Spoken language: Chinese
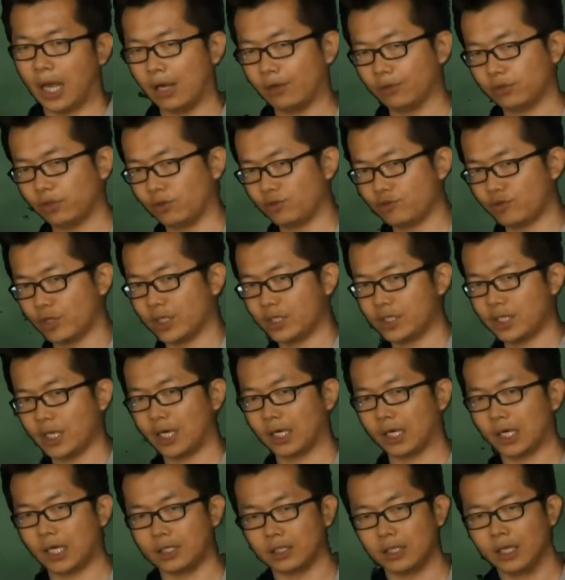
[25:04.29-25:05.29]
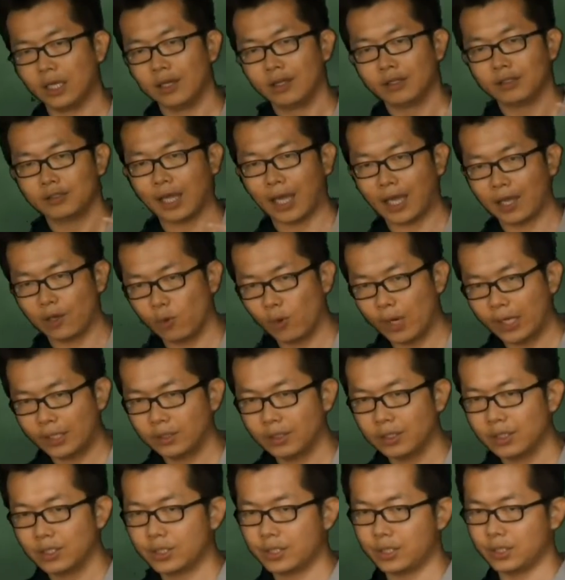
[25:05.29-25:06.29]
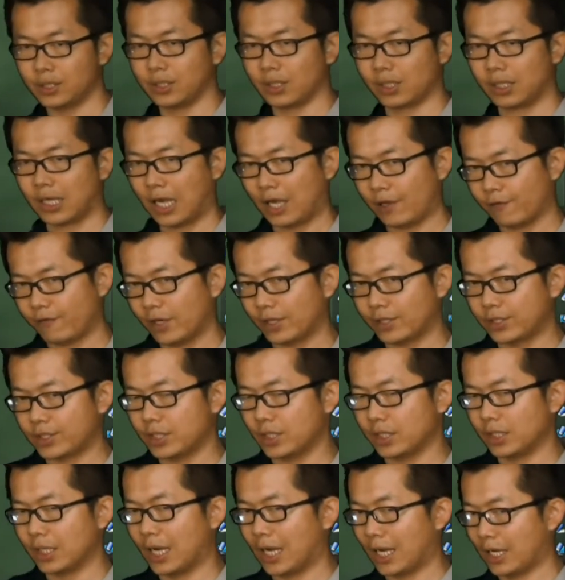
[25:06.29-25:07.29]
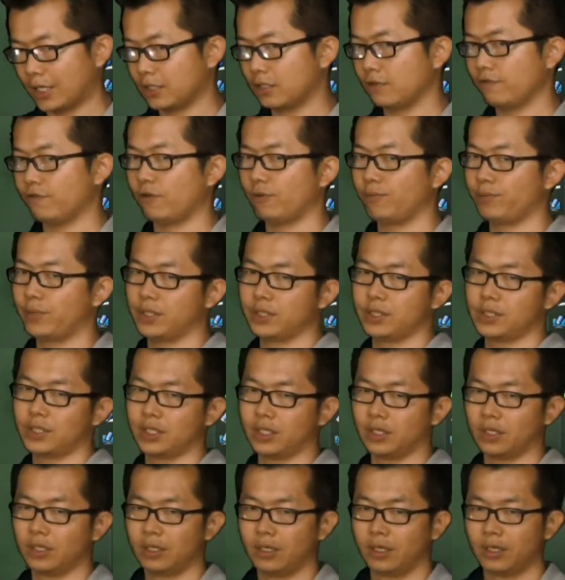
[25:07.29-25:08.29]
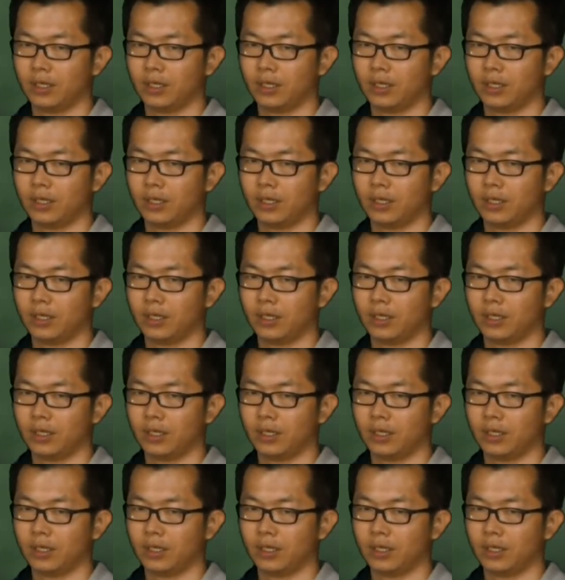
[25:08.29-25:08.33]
好，同学想想看，台湾是开放性还是封闭性？